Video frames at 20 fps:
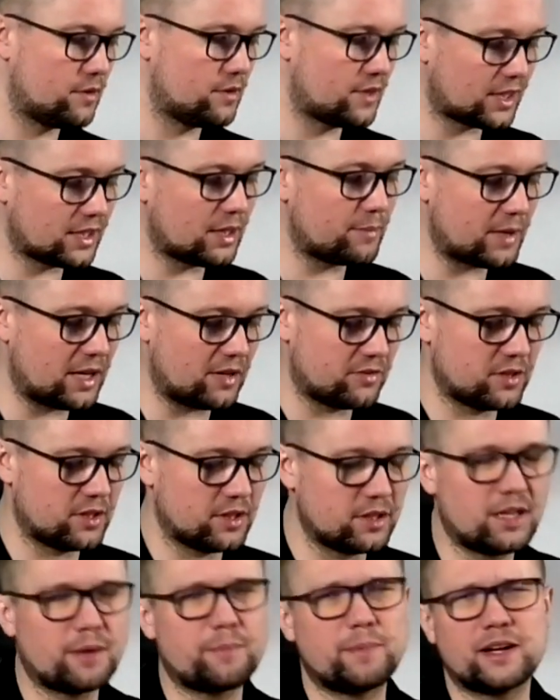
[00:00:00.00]
tak
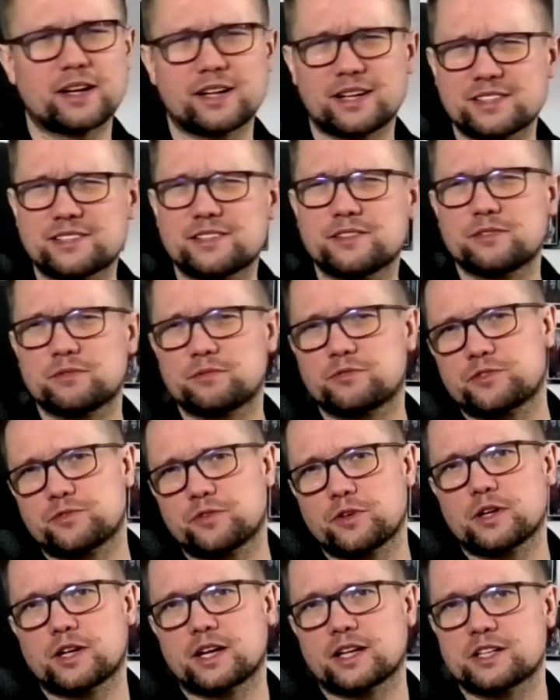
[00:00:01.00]
naprawdę, ja parę razy w
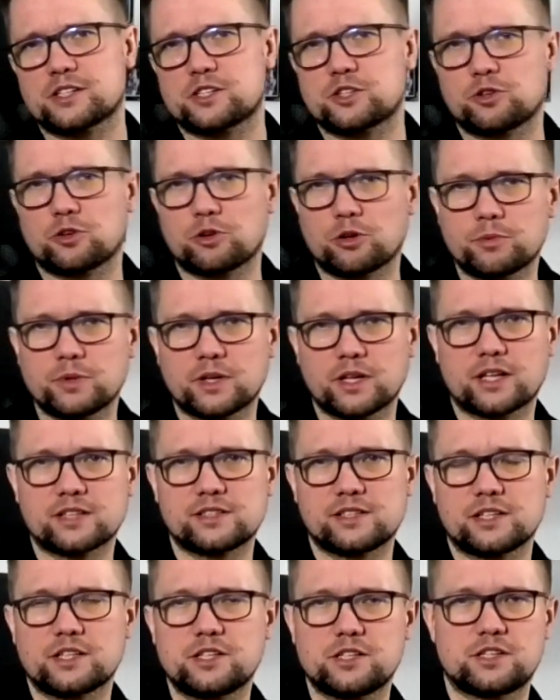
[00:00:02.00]
swojej karierze to robię,
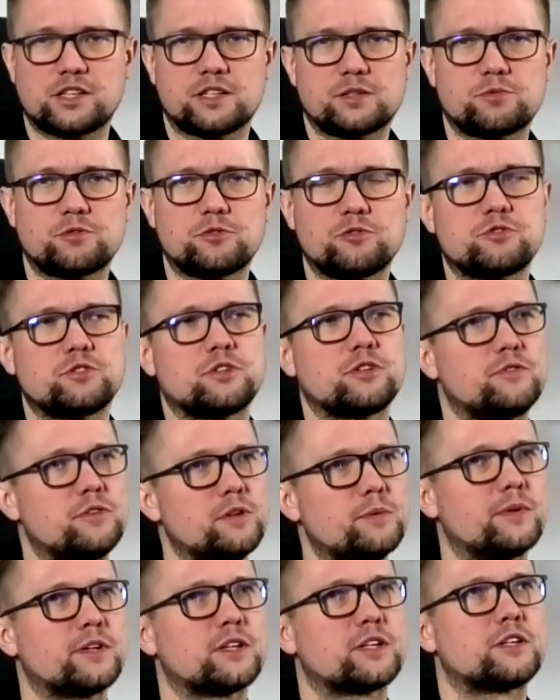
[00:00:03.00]
raz na jakiś czas przy różnych
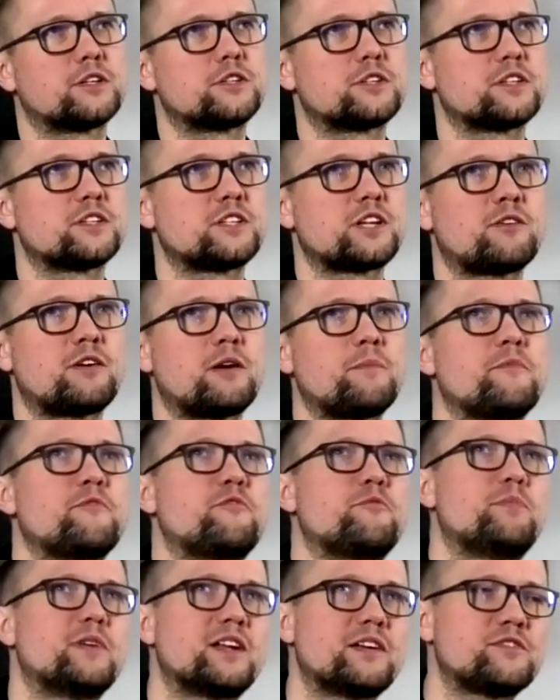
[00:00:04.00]
filmach, gdzie działam
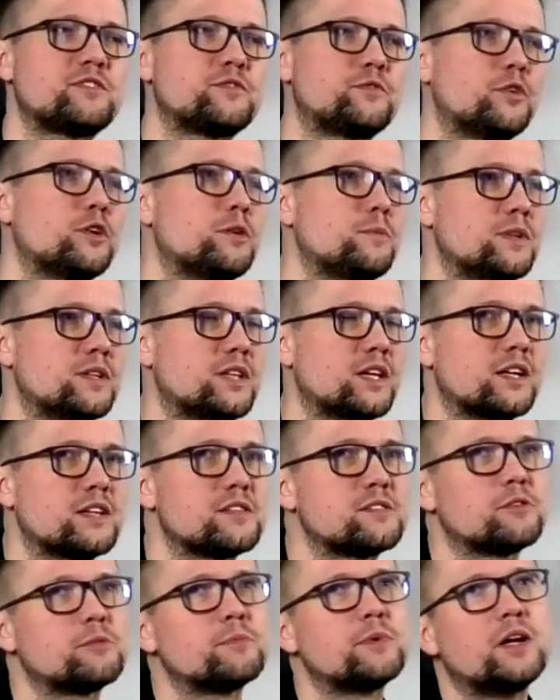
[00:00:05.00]
wbrew swoim
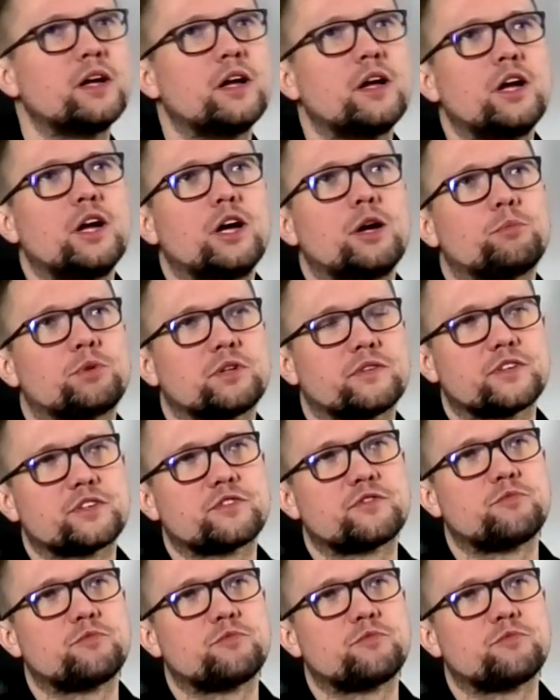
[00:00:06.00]
interesom, ponieważ